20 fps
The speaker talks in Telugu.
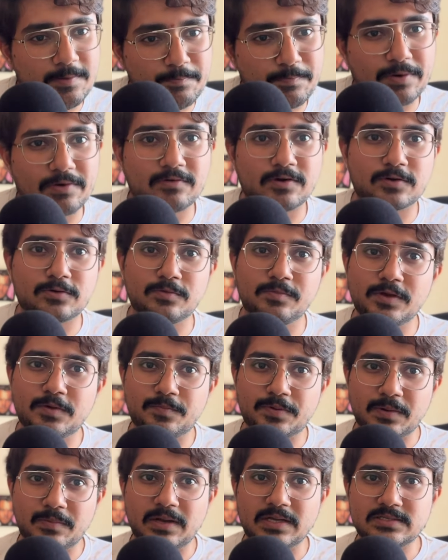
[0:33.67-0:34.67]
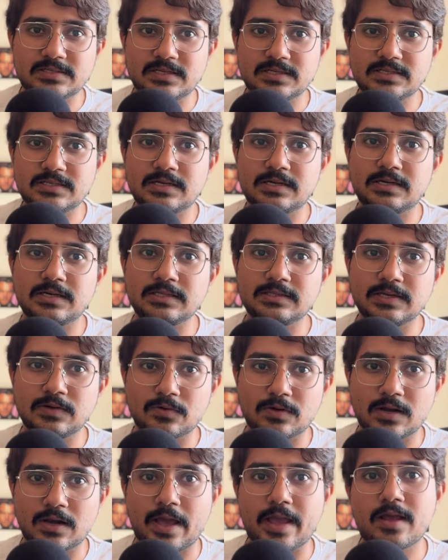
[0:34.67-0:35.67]
ఇప్పటి వరకు మీకు ప్రిమైస్ నచ్చినట్టయితే
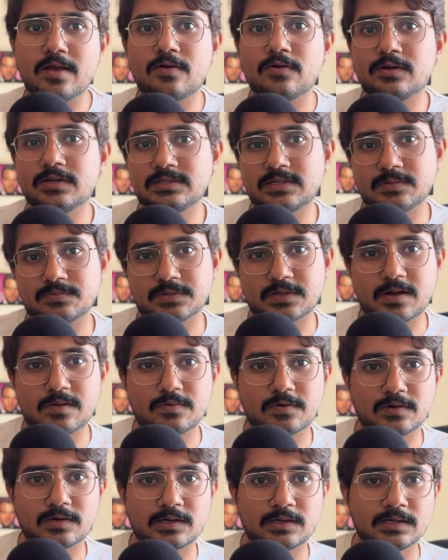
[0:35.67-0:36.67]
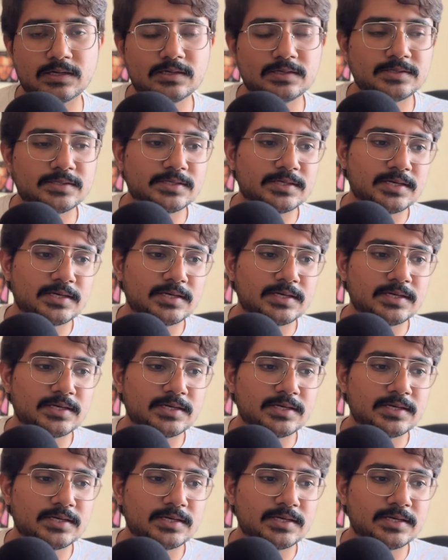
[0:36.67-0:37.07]
ఒక లైక్ కొట్టి సబ్స్క్రైబ్ కొట్టండి